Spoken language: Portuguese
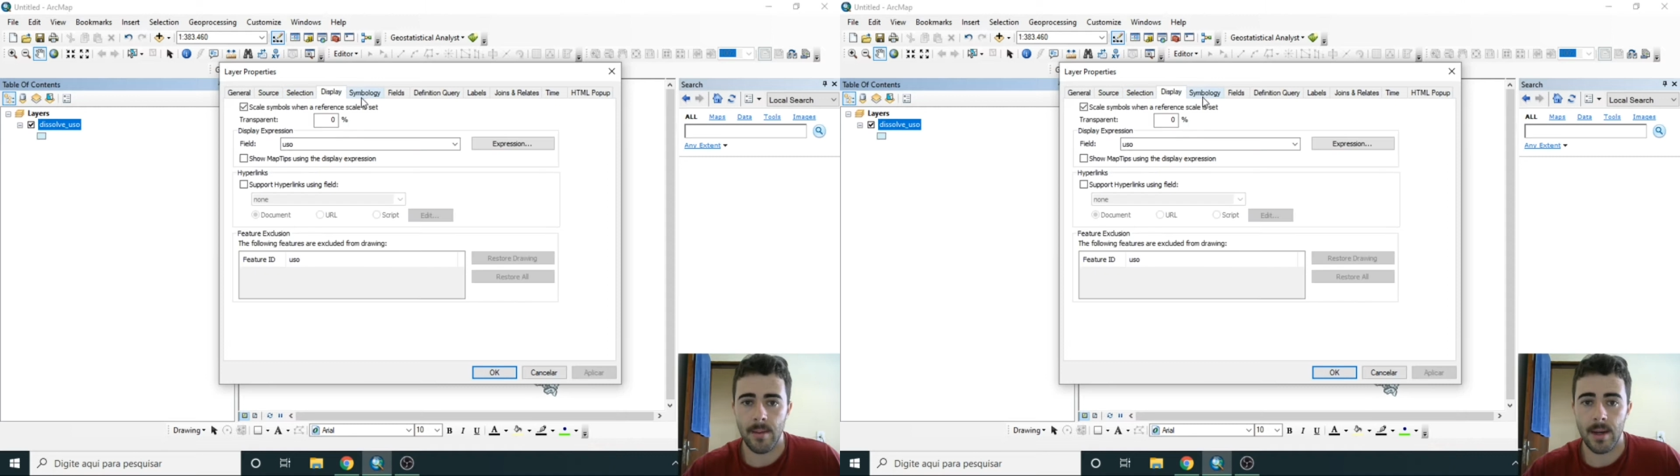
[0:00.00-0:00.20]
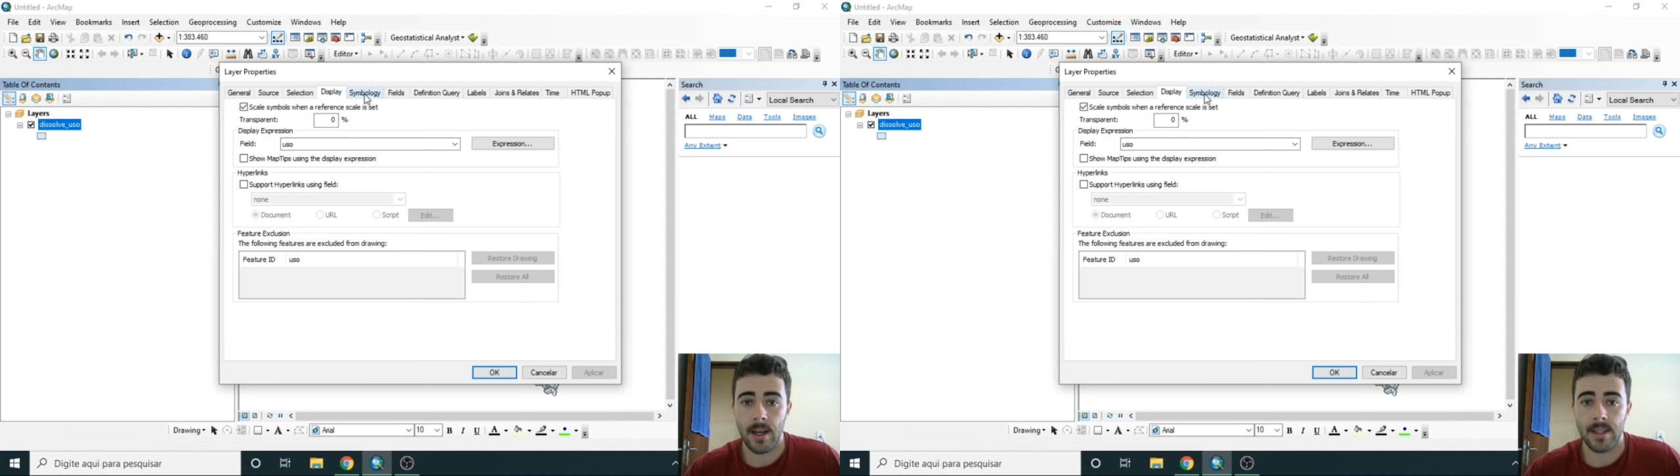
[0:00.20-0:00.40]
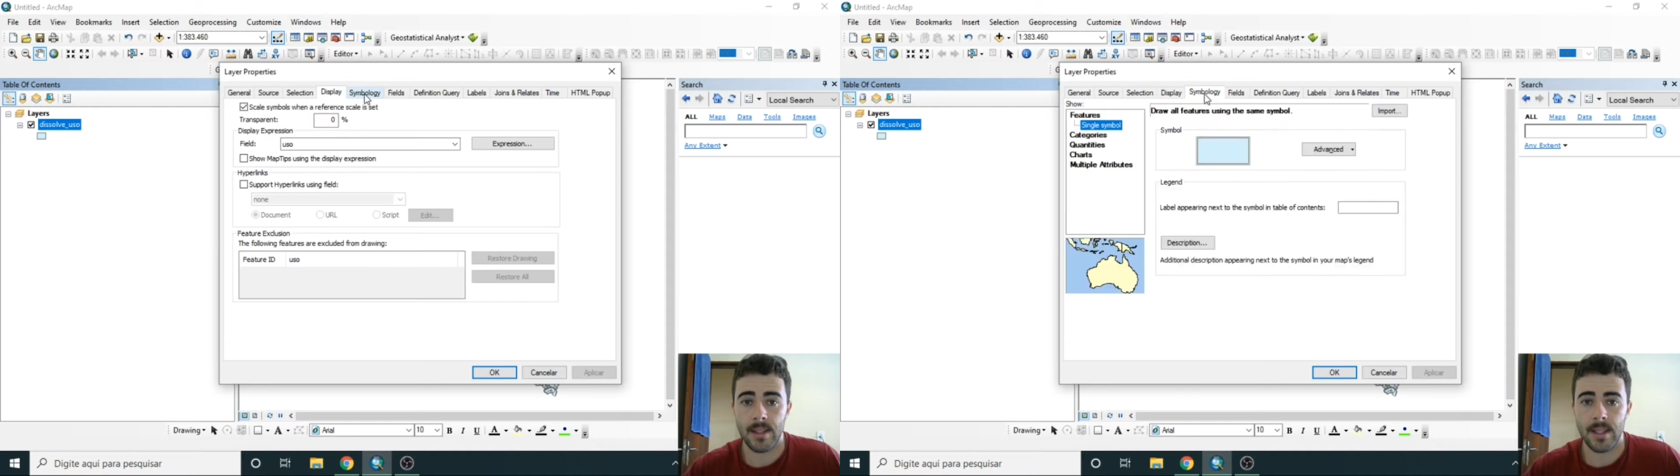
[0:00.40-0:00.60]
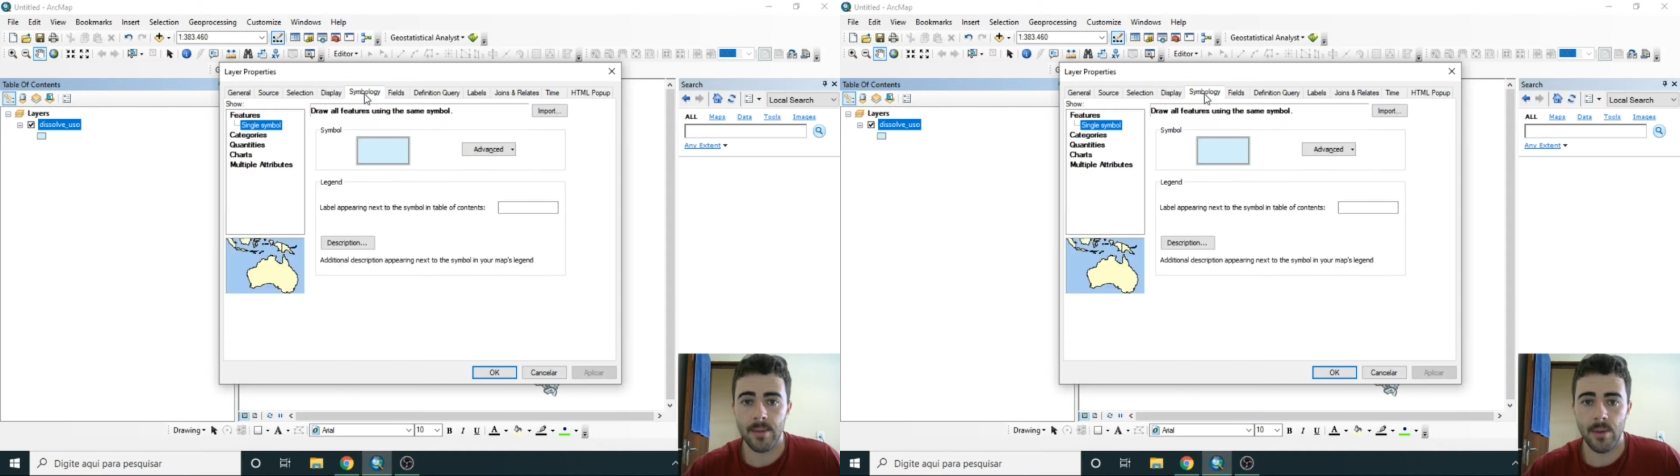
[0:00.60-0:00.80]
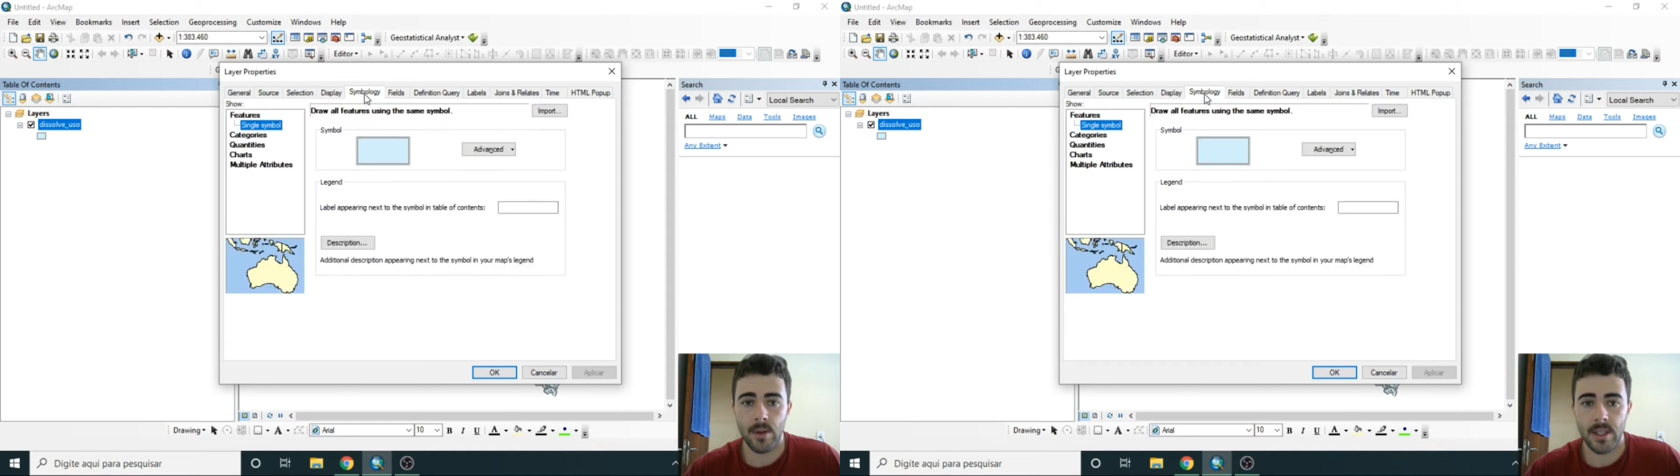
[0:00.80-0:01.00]
aba
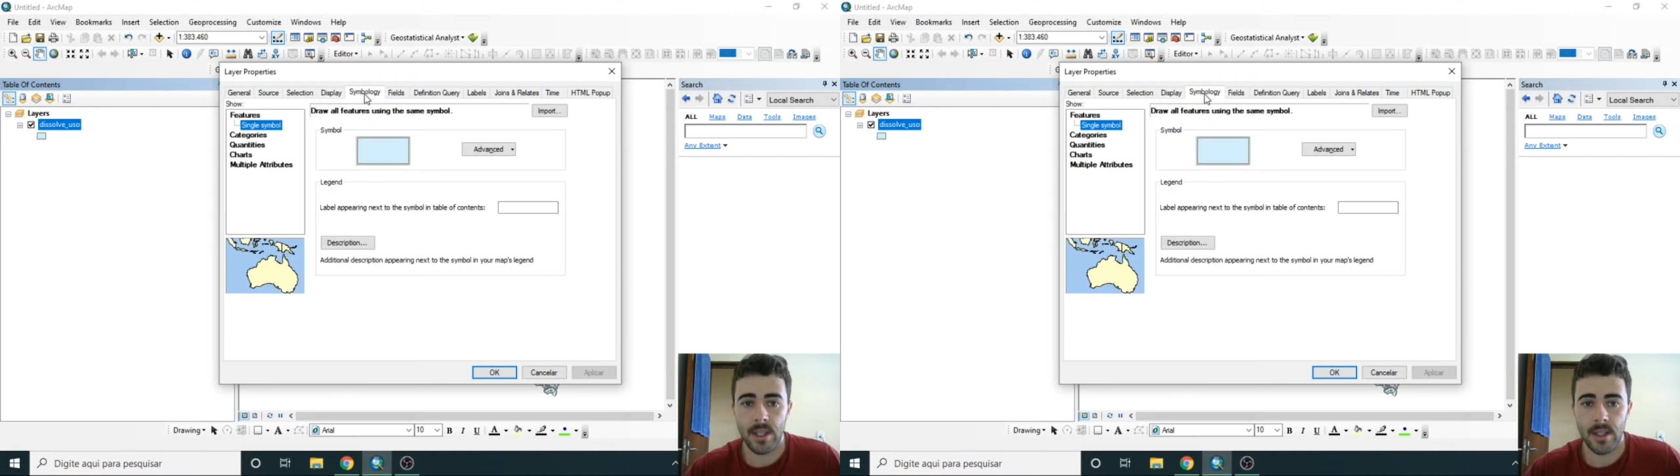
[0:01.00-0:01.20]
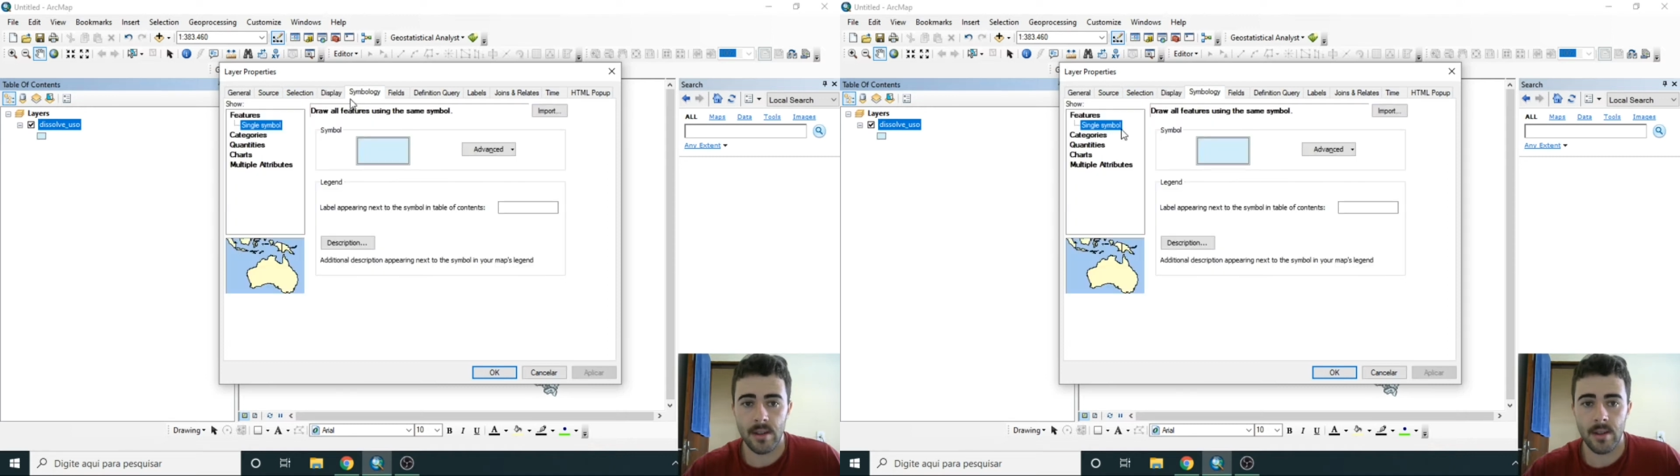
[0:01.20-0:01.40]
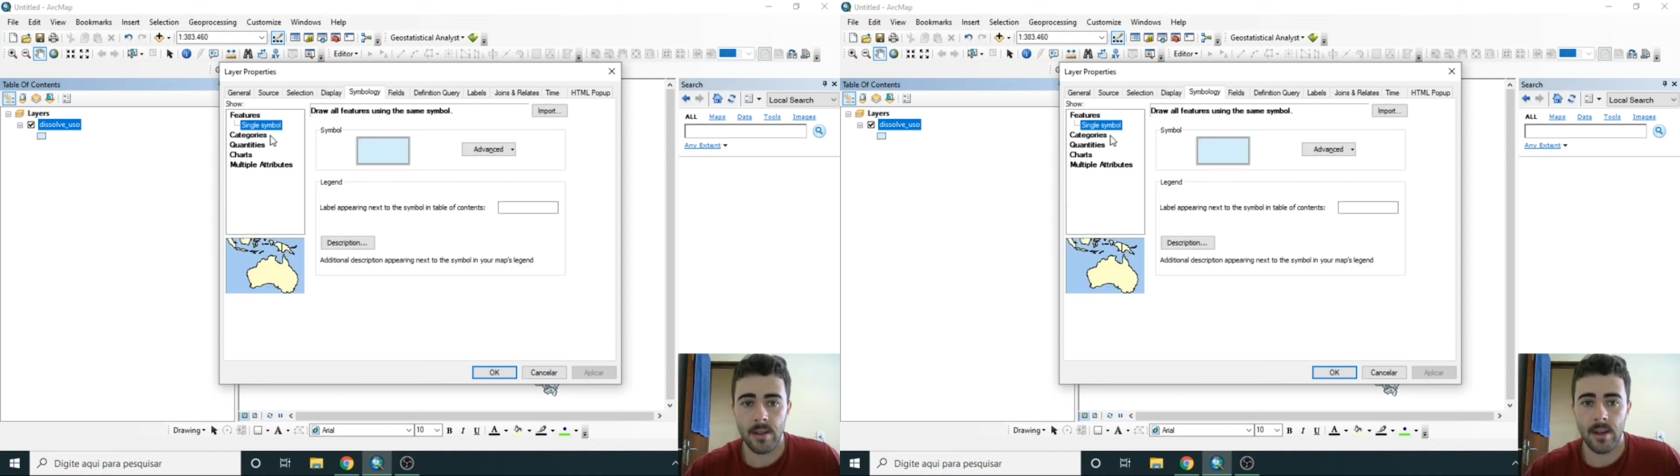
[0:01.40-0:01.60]
Simbologia,